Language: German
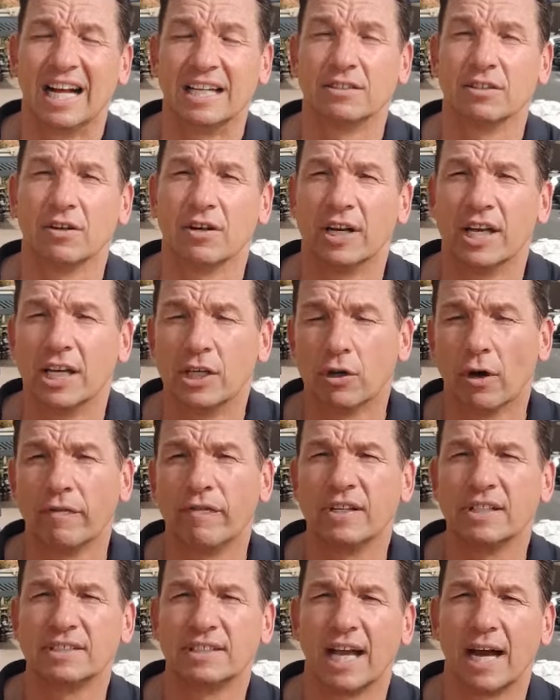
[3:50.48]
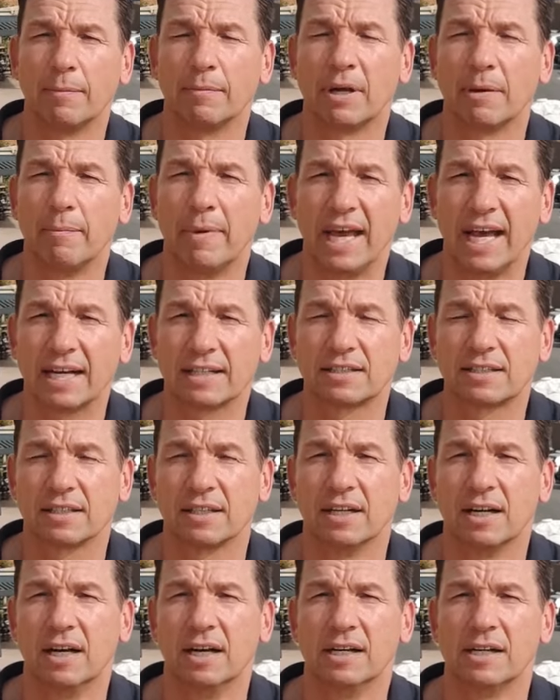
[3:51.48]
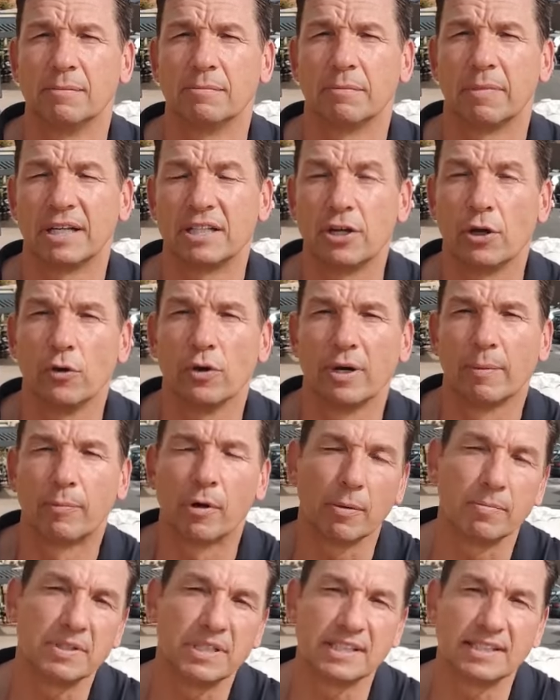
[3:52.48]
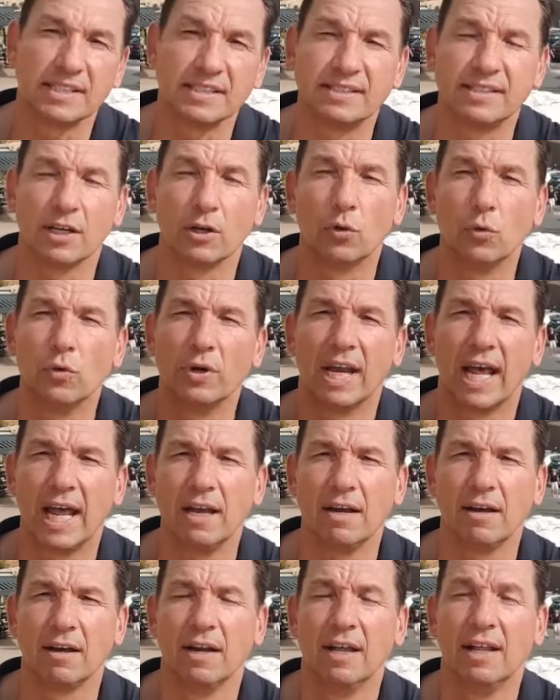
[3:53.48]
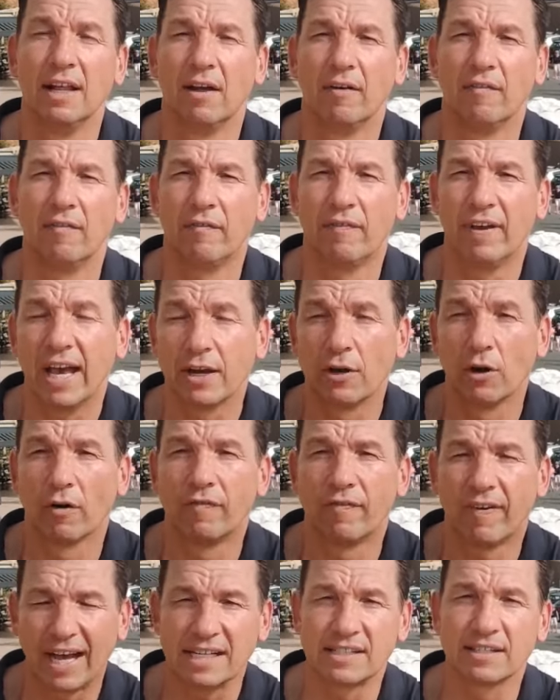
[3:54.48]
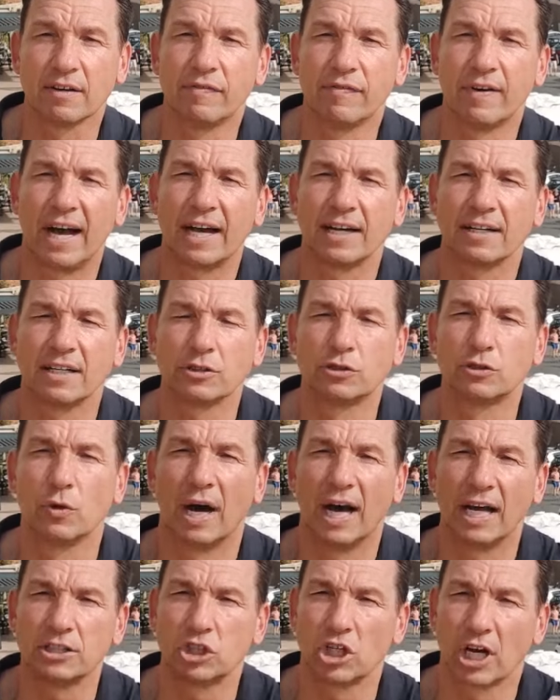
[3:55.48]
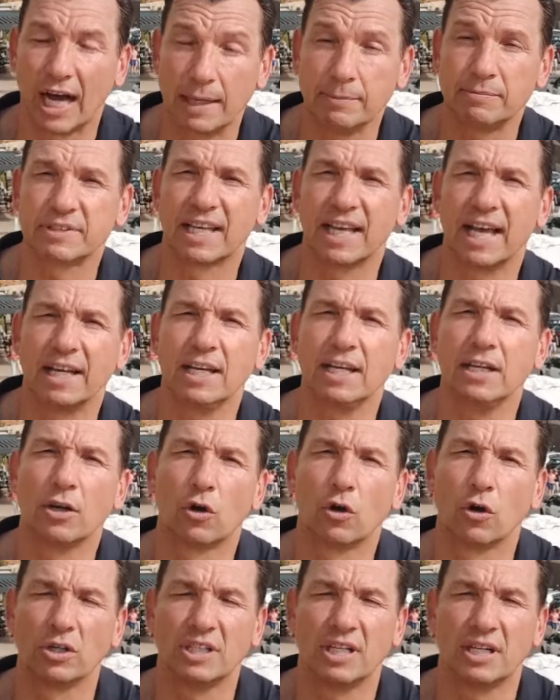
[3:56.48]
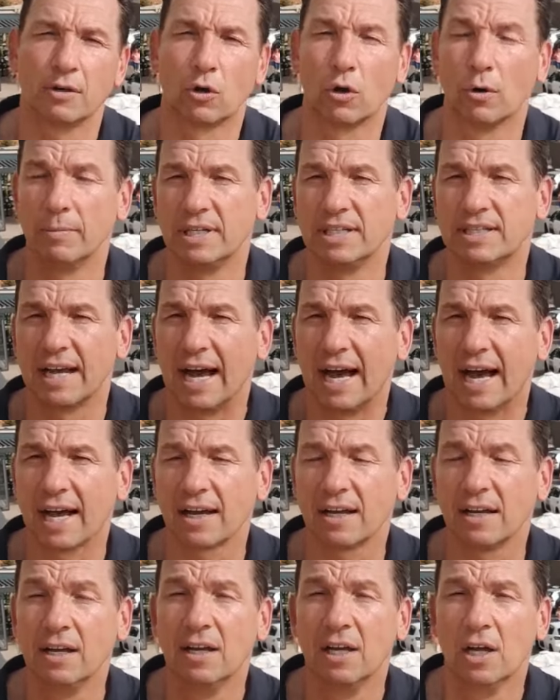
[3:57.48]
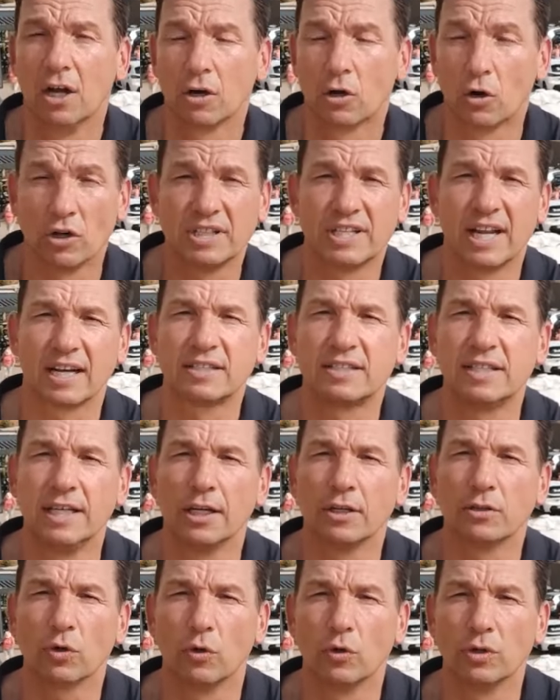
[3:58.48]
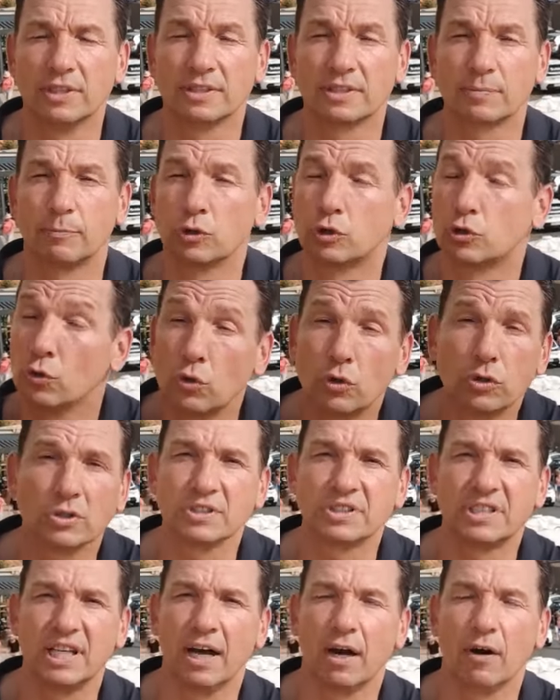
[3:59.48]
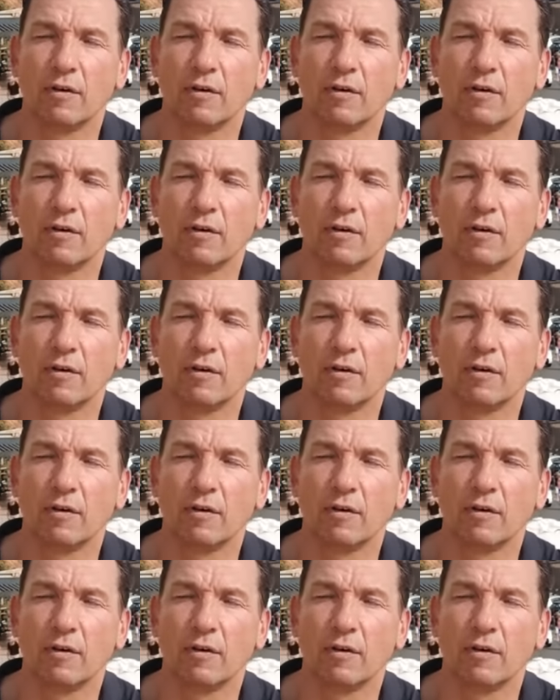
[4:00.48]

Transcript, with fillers: Also ich hoffe, Sie haben gemerkt, ähm, bei Toyota Properties sind Sie in guten Händen. Wer noch weitere Fragen dazu hat, schreibt es gerne in den Kon Kommentaren, kontaktiert uns, besucht uns